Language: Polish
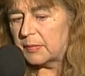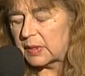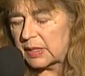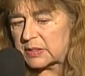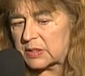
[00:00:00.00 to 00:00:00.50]

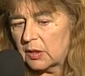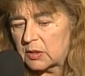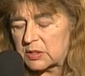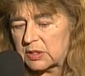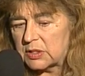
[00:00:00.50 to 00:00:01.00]
jest
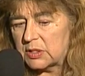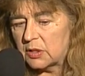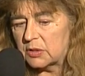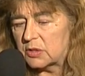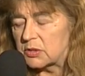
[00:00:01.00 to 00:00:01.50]
gorzej, jeśli
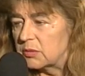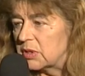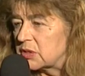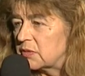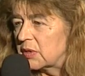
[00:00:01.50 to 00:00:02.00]
chodzi o
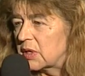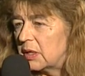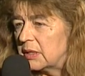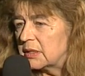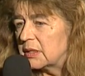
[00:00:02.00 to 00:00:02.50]
żołnierzy
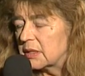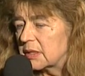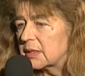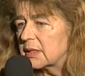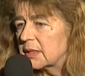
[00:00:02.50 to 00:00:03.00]

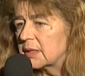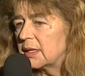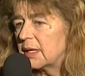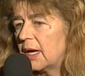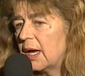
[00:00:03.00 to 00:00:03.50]
wyklętych,
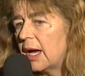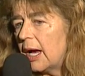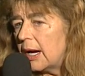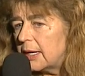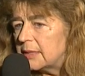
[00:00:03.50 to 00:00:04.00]

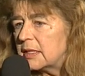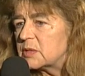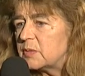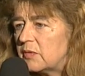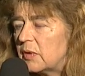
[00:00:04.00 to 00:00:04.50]
ale
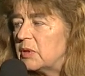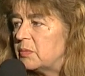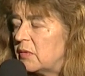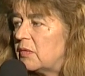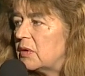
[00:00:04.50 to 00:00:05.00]
też powoli,
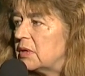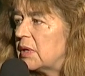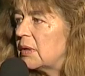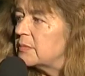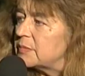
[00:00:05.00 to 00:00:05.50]
powoli
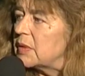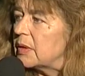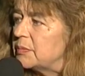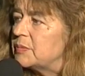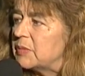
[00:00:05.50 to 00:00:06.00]
ta,
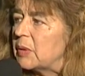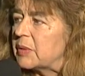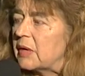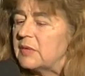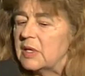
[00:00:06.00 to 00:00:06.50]
ta ta
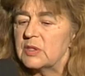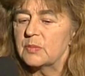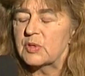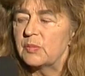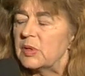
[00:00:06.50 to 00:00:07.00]
prawda się
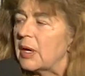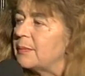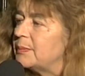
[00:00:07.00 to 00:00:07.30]
przebija.